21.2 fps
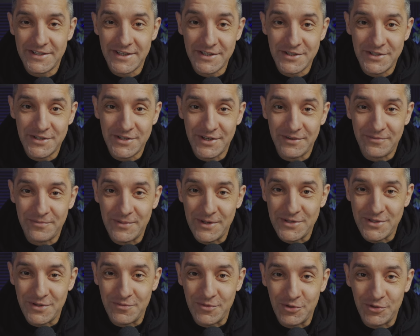Cześć, dzisiaj w
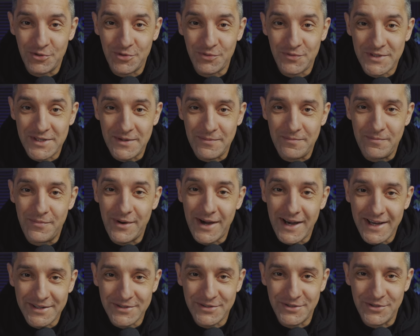pięciominutówce
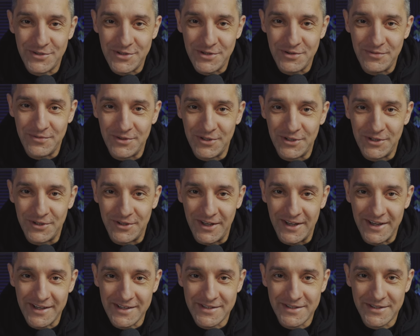bardzo dziwny
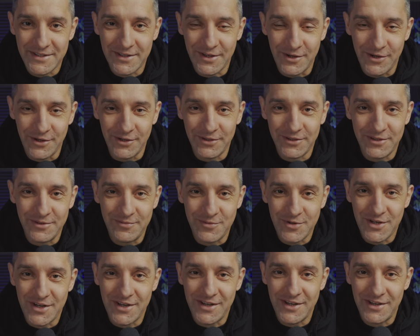tekst o tym,
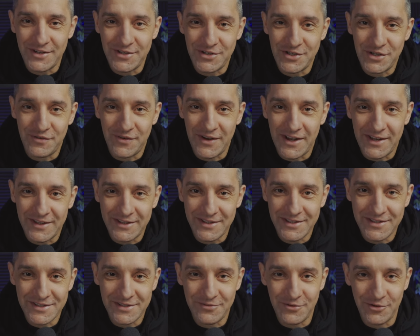że
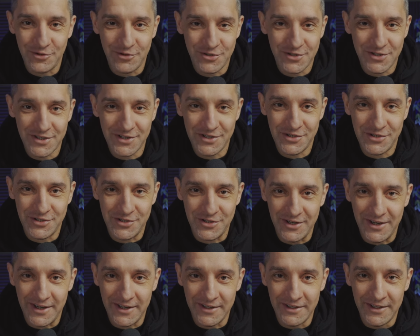świadectwo
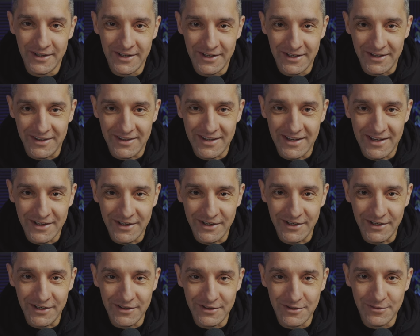chrześcijan daje
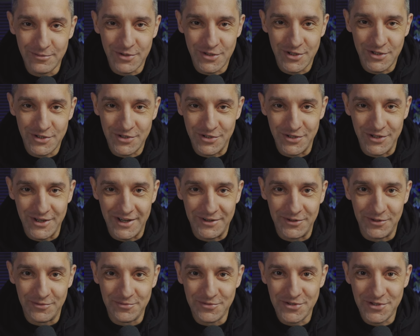innym
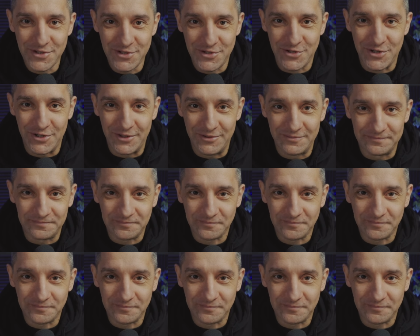chrześcijanom życie.